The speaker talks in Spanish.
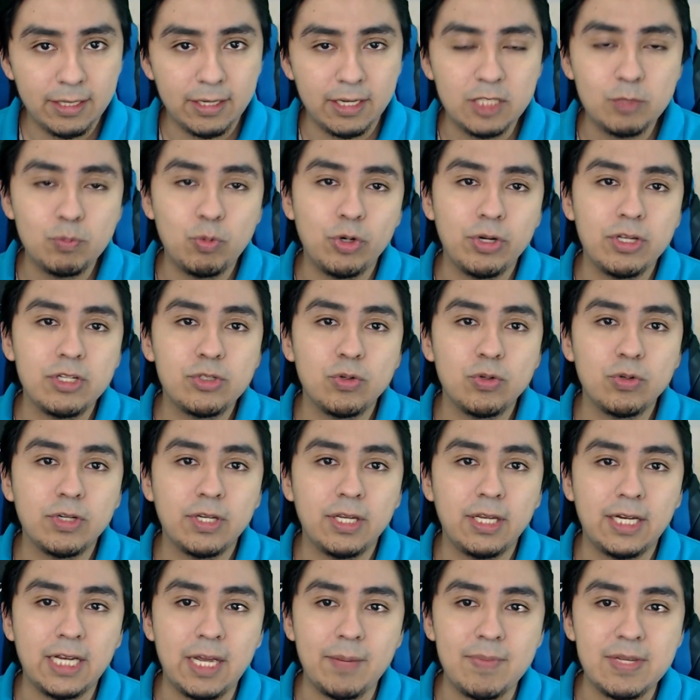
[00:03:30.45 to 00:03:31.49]
Es por eso
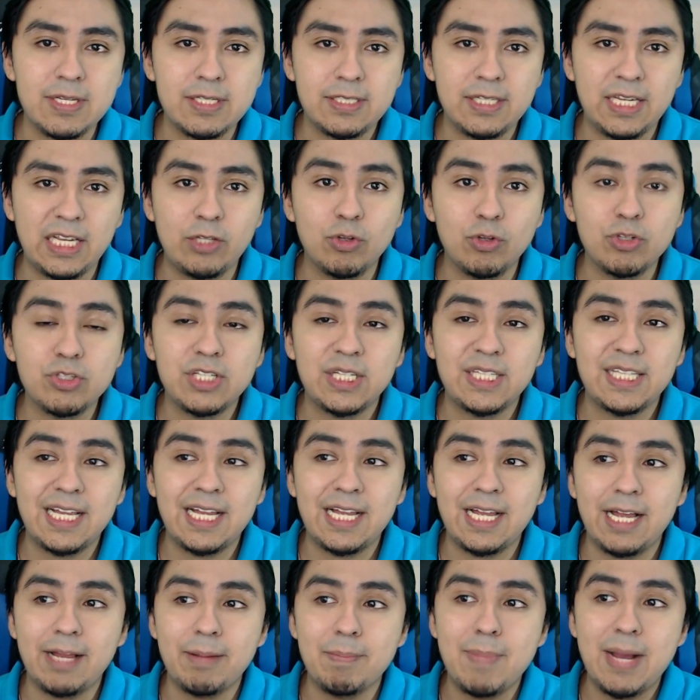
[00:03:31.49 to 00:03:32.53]
que Camisea no se da
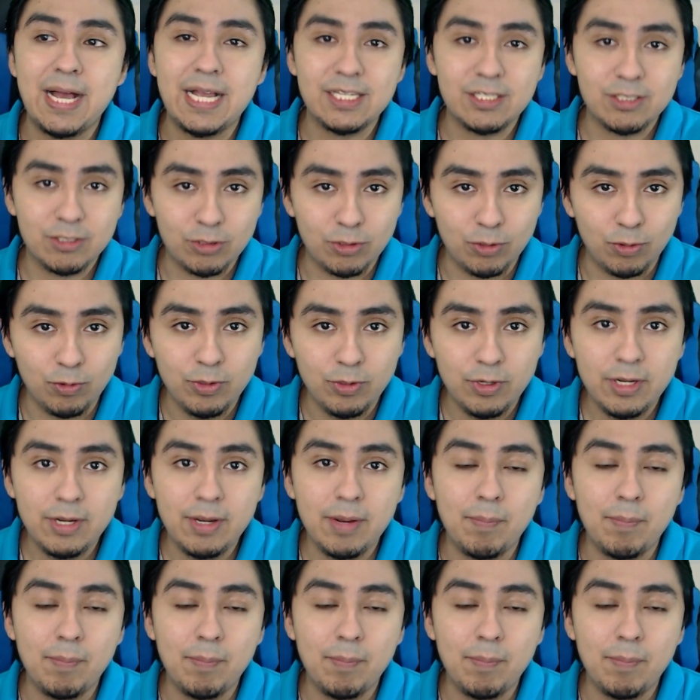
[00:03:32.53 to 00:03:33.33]
abasto